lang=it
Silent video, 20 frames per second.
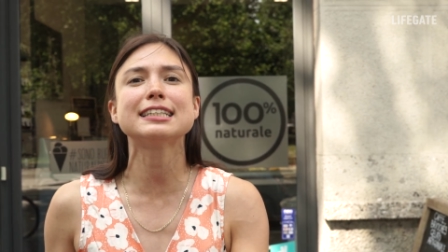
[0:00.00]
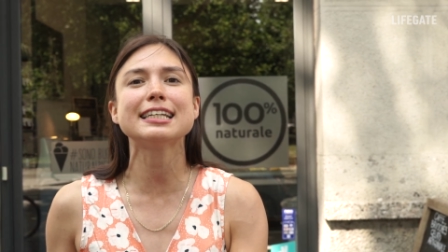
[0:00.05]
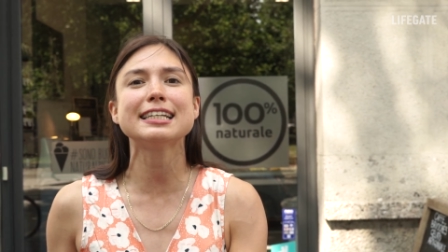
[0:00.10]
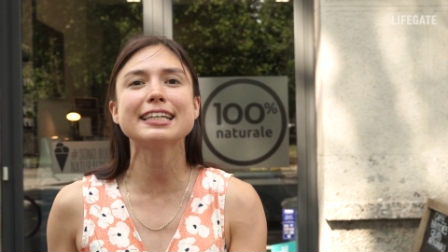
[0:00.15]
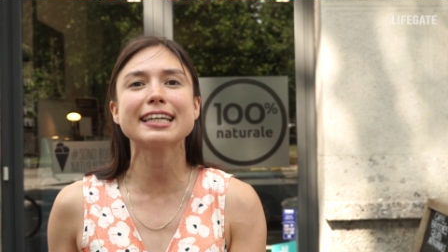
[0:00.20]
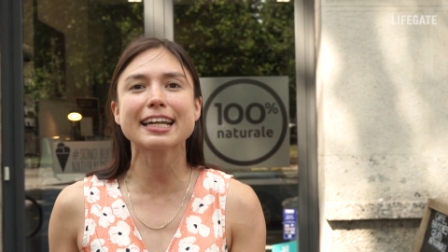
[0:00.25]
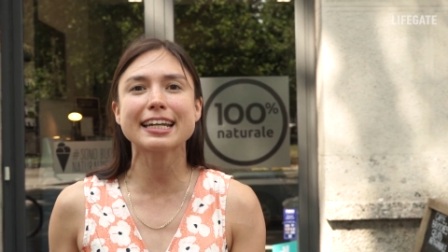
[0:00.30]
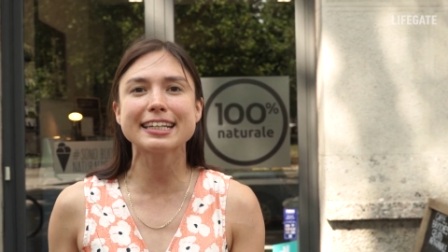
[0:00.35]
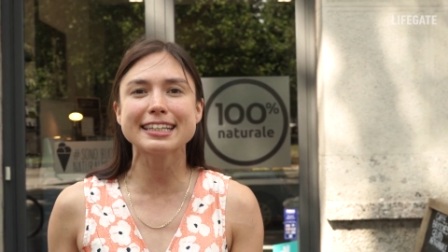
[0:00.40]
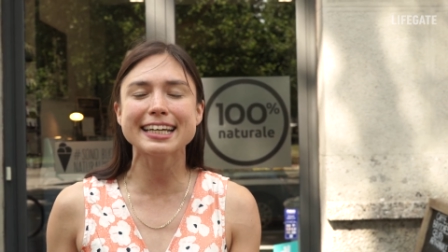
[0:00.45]
gli
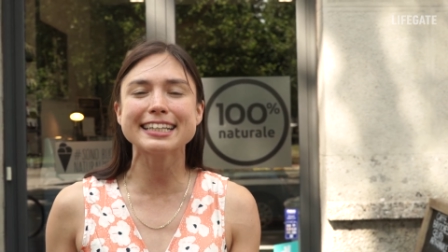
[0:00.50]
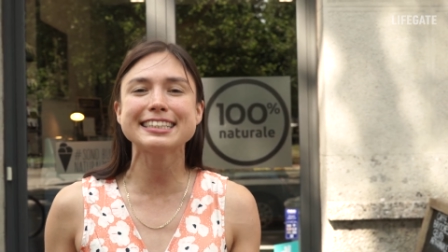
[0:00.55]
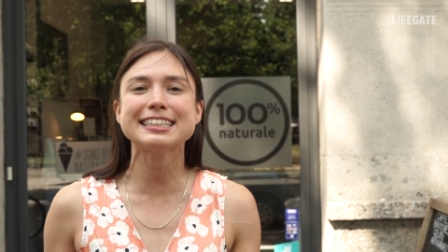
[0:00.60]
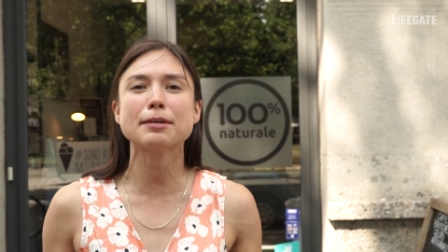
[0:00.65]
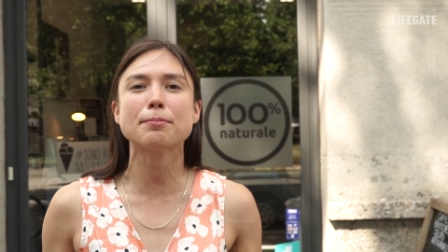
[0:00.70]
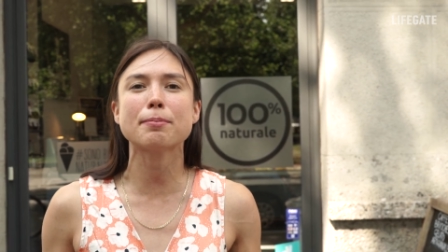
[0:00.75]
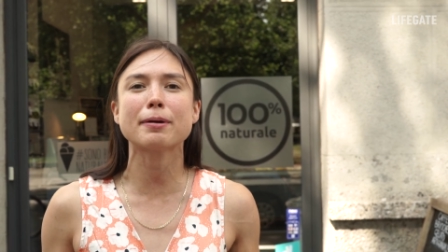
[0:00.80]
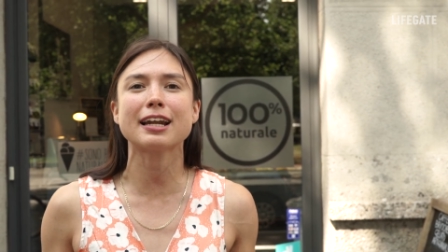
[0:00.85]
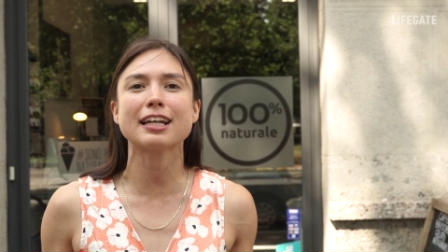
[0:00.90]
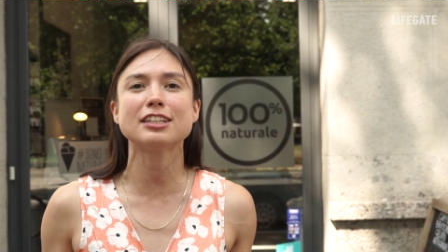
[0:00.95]

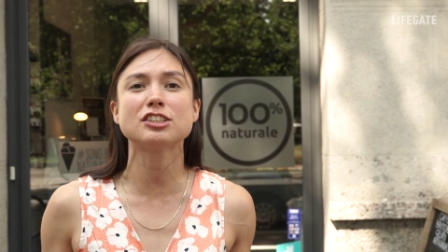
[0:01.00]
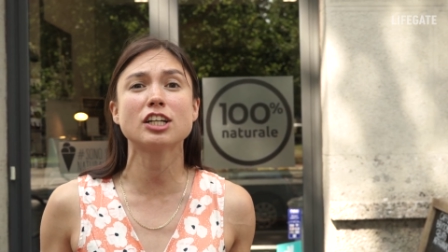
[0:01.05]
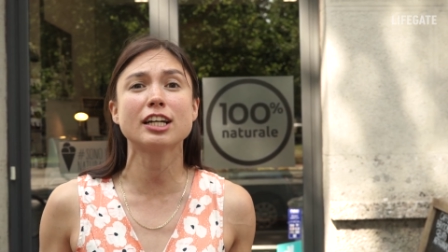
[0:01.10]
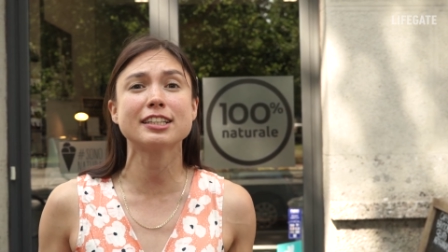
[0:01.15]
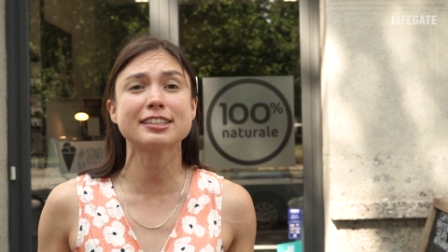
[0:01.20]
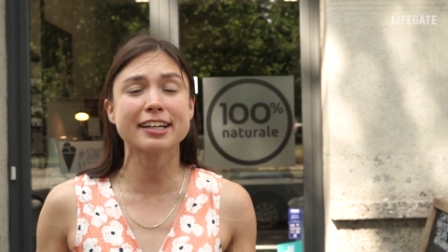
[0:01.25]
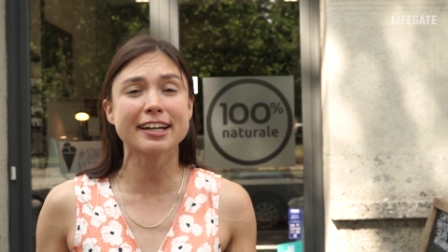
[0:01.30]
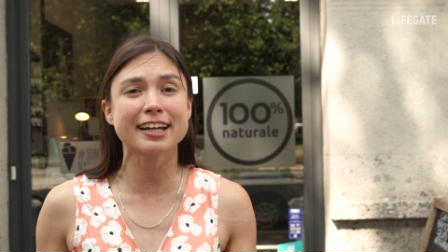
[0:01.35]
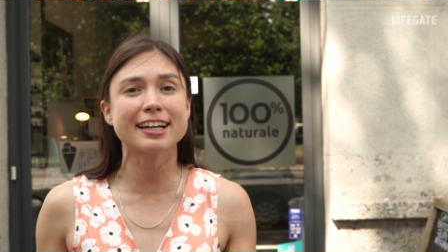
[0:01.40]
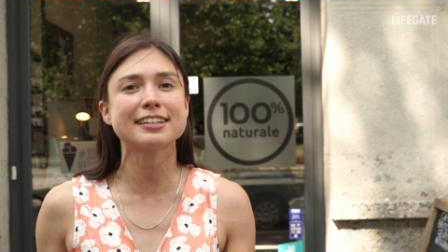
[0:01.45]
ingredienti per la
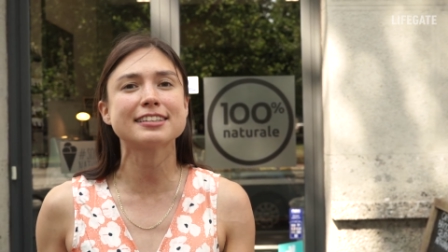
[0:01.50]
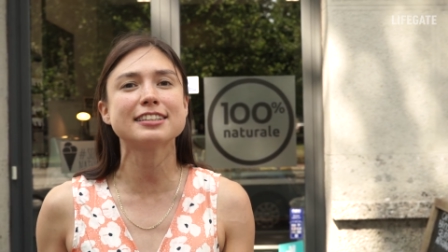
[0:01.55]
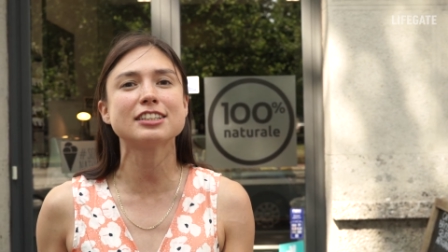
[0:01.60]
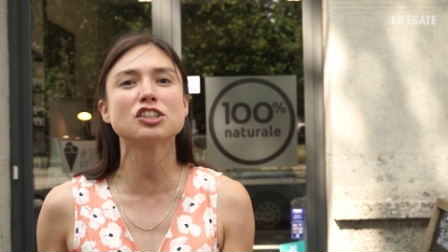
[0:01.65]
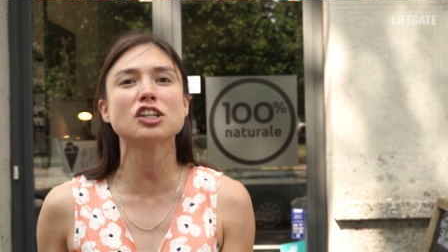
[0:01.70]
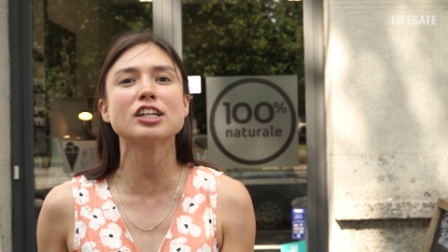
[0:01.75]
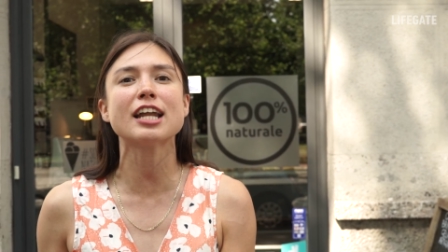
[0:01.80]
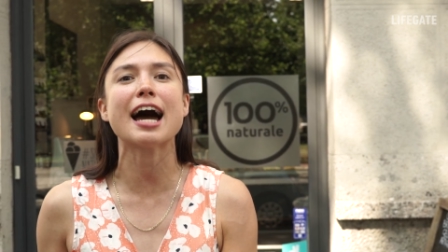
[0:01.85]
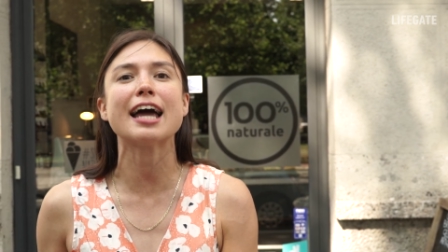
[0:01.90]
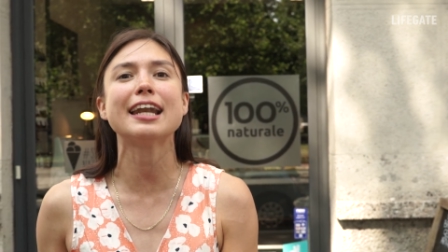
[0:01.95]
gelateria
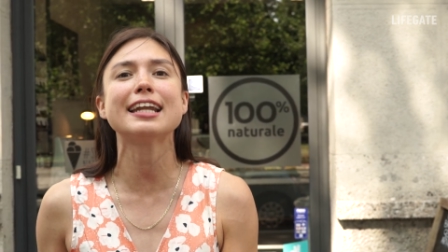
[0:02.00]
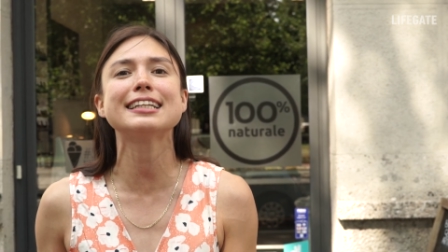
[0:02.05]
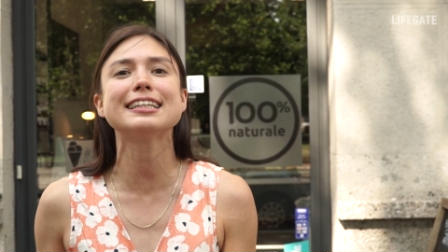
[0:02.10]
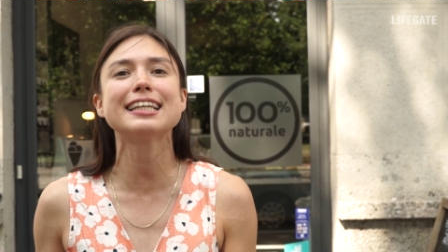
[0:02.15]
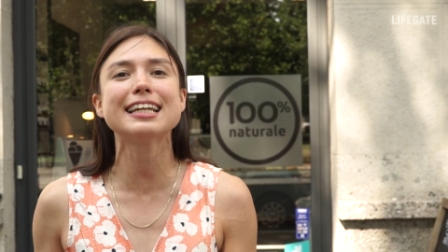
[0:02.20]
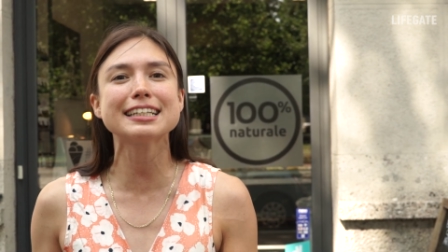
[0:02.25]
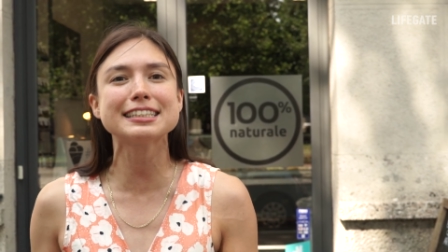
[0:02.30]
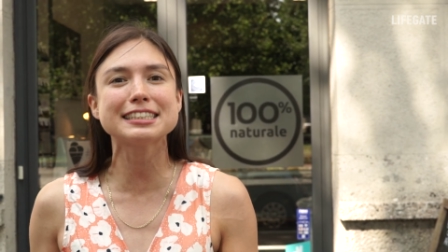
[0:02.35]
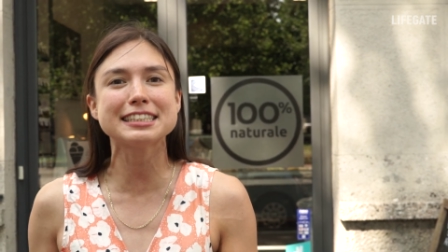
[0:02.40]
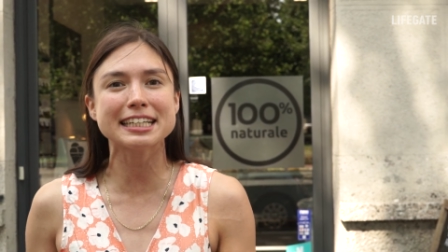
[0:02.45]
artigianale
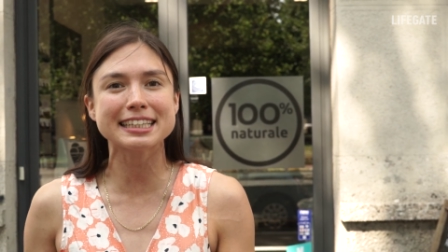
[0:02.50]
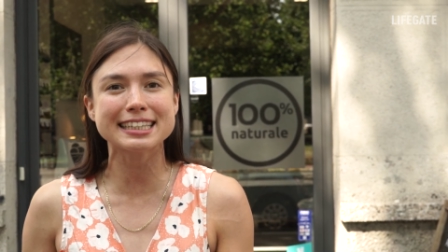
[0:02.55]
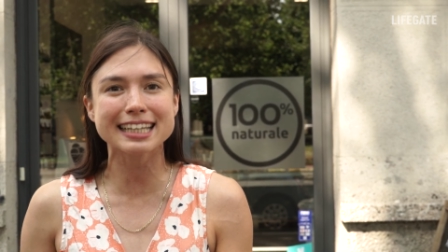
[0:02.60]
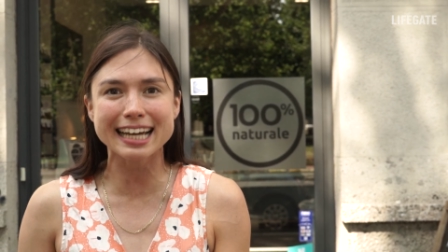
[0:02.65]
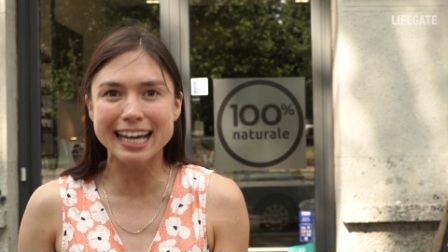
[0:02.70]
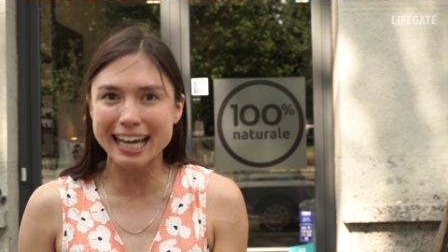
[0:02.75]
dell'azienda